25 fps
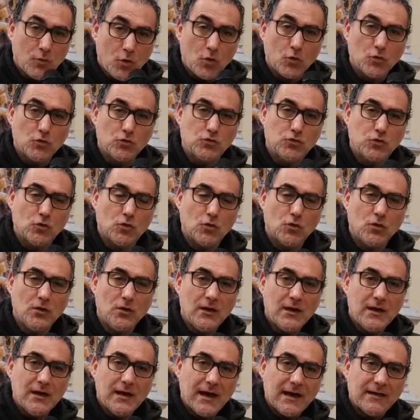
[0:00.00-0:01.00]
molto
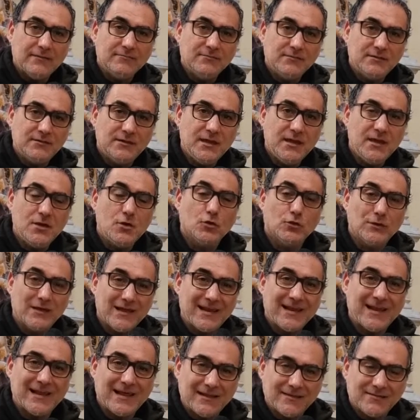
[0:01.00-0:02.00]
antico
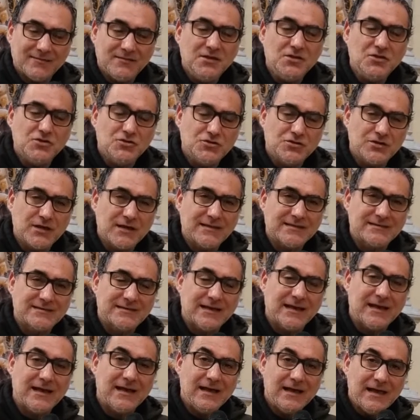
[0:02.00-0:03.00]
della
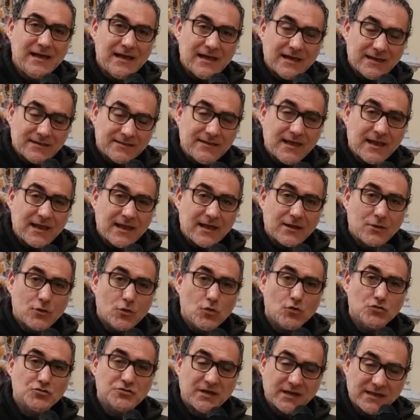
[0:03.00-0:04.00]
discesa dalla
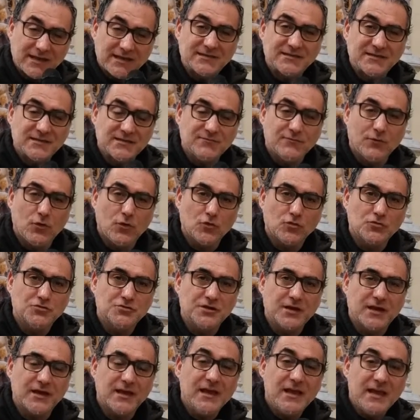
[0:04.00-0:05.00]
croce che si
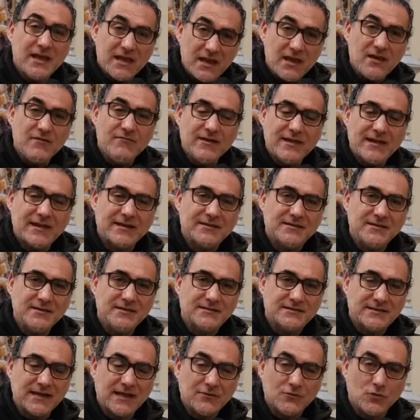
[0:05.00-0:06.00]
svolge il
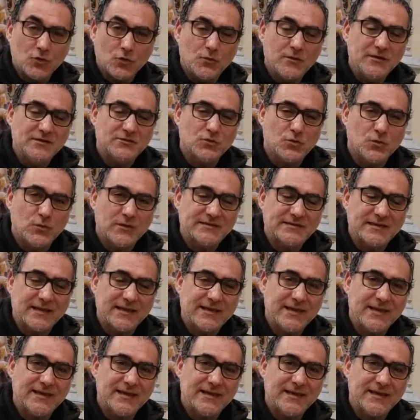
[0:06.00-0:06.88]
venerdì santo qui su questa